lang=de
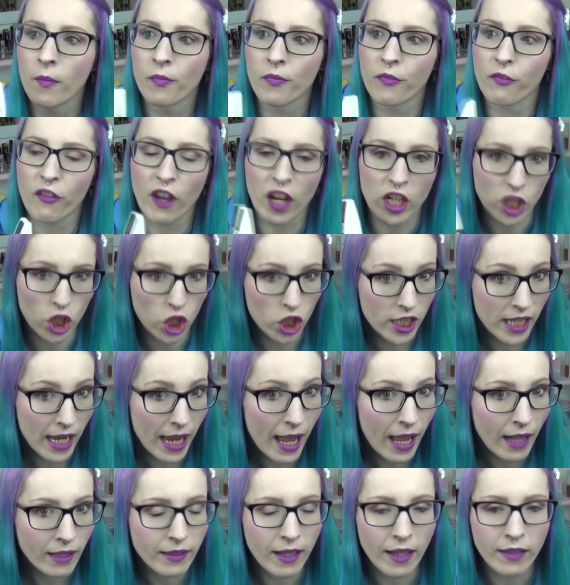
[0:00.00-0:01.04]

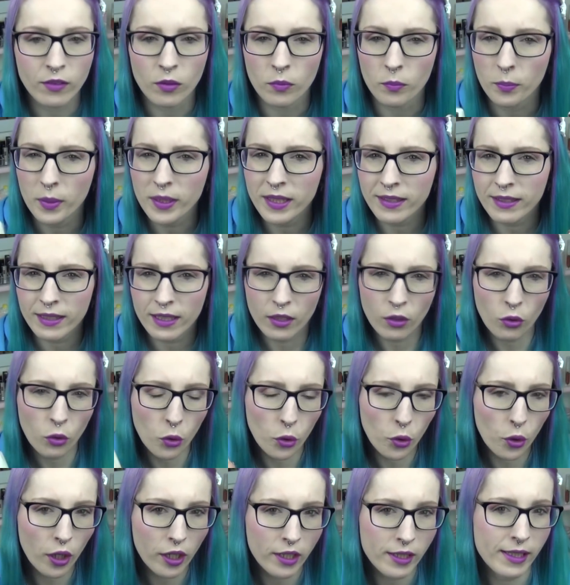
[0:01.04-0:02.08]
verstärkt, also ein bisschen
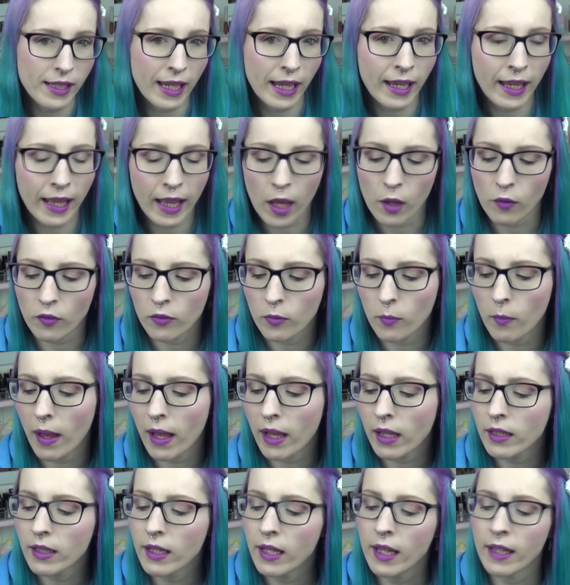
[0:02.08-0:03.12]
höhere Deckkraft
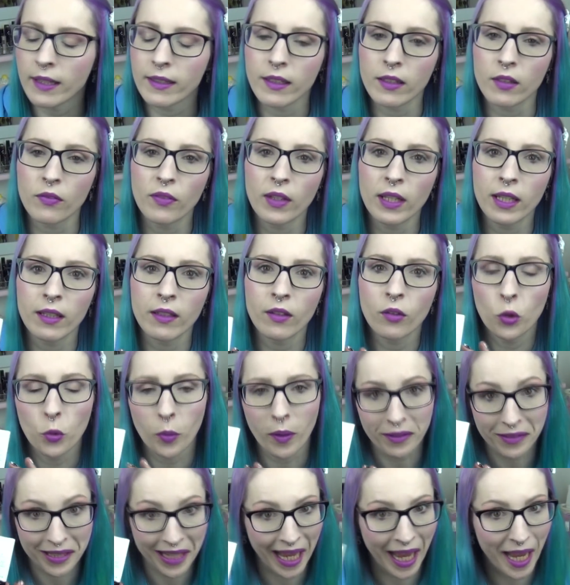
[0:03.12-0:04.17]
macht. Deswegen
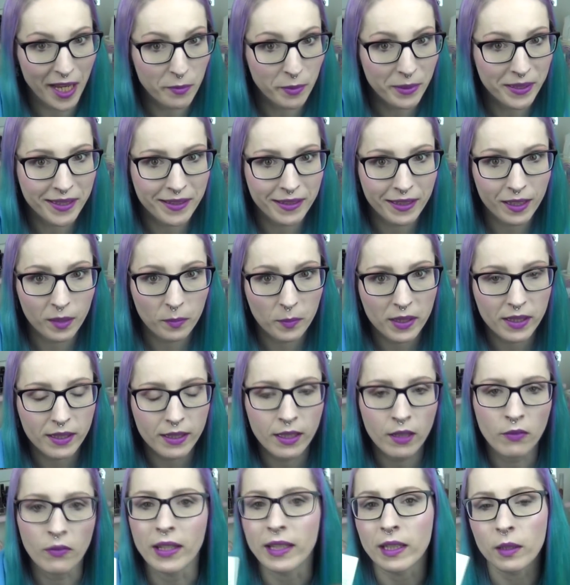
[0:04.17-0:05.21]
übertreibe ich es nicht mit
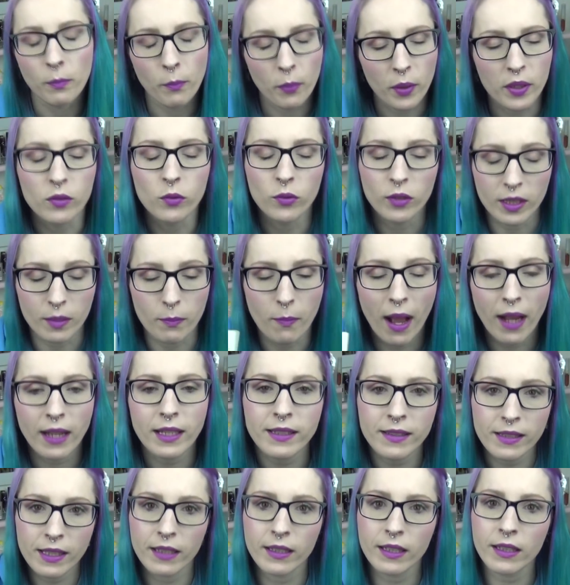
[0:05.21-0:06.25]
ihr, weil ich persönlich mag
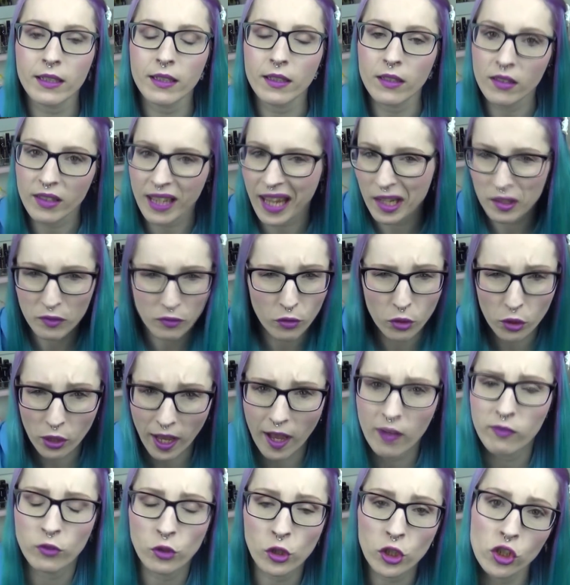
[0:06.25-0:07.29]
es ja nicht, äh, kein Full
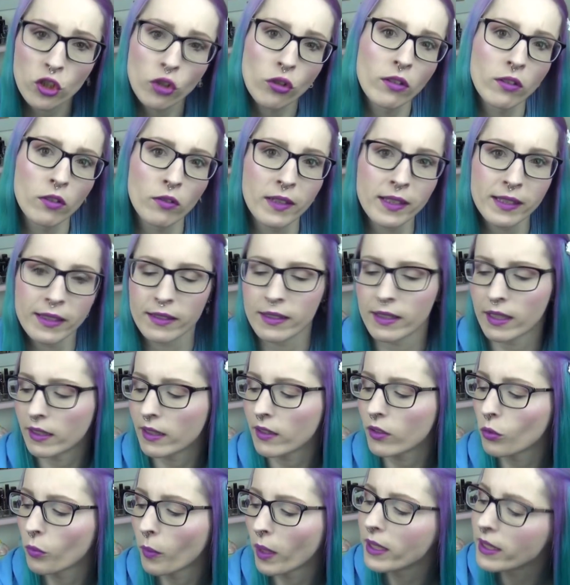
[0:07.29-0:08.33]
Coverage oder sowas, das ist ja
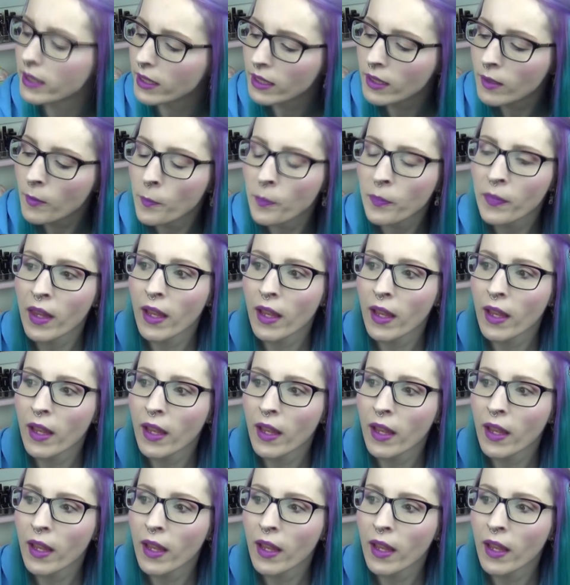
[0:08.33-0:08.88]
nicht so mein Ding.